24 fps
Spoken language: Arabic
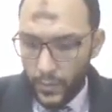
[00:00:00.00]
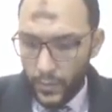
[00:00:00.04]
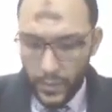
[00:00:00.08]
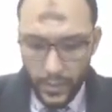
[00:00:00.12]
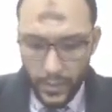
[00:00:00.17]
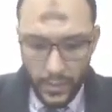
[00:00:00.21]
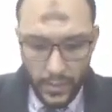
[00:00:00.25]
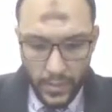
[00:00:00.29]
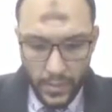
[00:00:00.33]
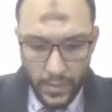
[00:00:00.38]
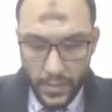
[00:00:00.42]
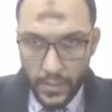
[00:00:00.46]

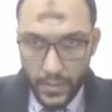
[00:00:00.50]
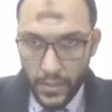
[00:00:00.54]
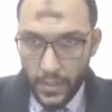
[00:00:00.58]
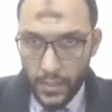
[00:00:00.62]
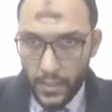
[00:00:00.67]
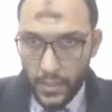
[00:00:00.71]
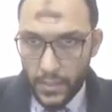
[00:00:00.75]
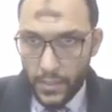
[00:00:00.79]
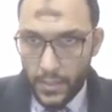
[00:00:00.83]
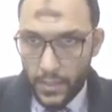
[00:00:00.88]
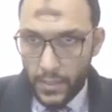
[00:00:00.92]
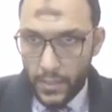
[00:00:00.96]

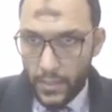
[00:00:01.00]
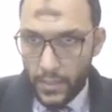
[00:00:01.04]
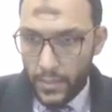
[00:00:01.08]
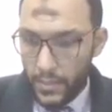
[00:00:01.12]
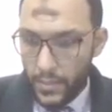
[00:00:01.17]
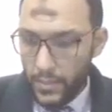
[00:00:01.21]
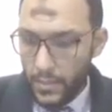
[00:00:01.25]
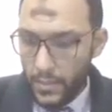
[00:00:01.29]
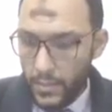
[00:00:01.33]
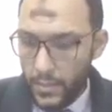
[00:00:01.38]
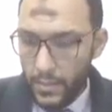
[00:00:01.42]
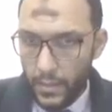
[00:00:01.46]
وسي اس
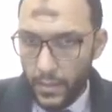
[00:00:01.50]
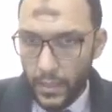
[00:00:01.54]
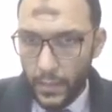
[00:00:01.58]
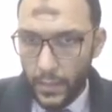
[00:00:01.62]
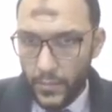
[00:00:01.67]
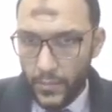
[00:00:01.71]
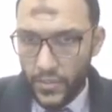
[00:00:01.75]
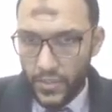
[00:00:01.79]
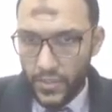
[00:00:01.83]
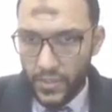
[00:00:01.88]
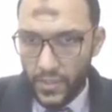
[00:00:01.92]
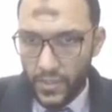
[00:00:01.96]
اس
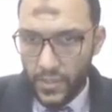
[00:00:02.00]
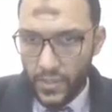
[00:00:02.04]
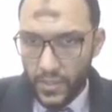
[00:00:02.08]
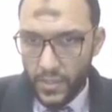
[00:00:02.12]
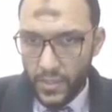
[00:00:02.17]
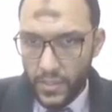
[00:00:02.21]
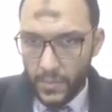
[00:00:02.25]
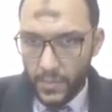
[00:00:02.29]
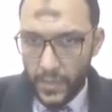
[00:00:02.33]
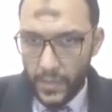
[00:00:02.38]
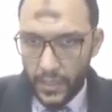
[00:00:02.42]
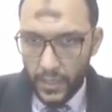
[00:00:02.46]
لا مش سي اس
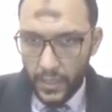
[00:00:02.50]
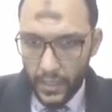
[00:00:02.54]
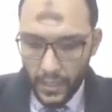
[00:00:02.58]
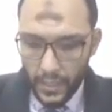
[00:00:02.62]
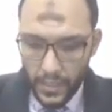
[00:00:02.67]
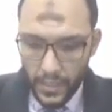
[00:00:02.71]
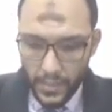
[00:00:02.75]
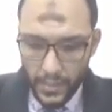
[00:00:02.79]
اس بقى انا